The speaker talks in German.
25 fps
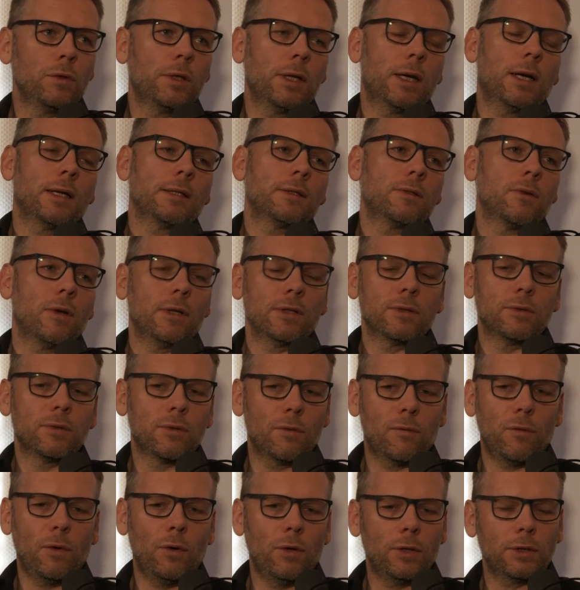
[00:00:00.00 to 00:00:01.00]
Die kannst du also
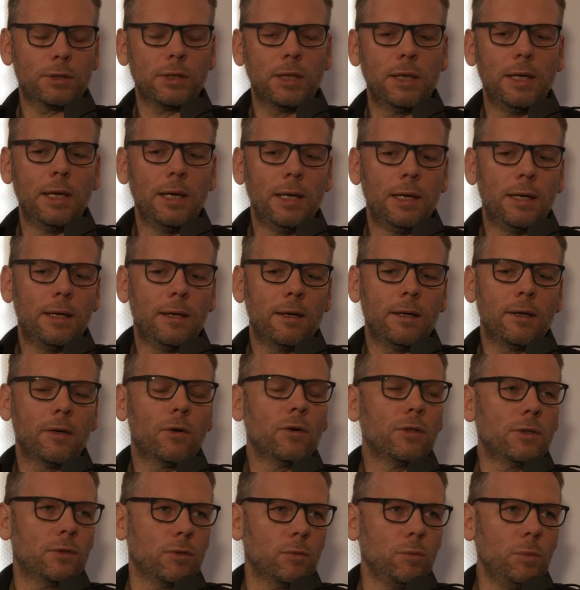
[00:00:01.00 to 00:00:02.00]
sofort äh,
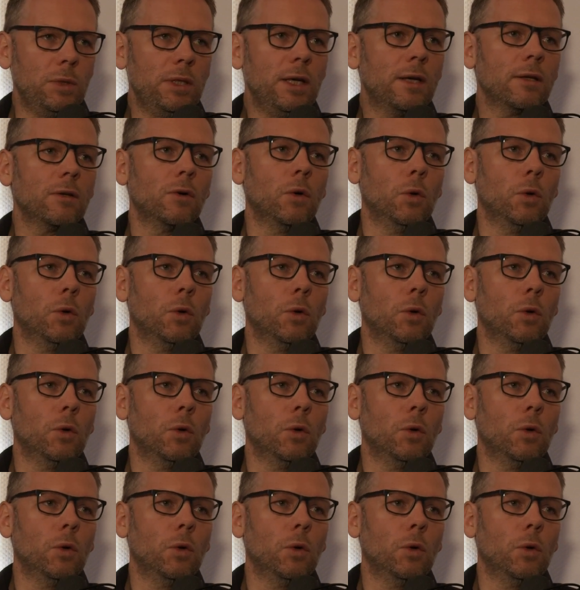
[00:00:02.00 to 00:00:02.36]
konsumieren,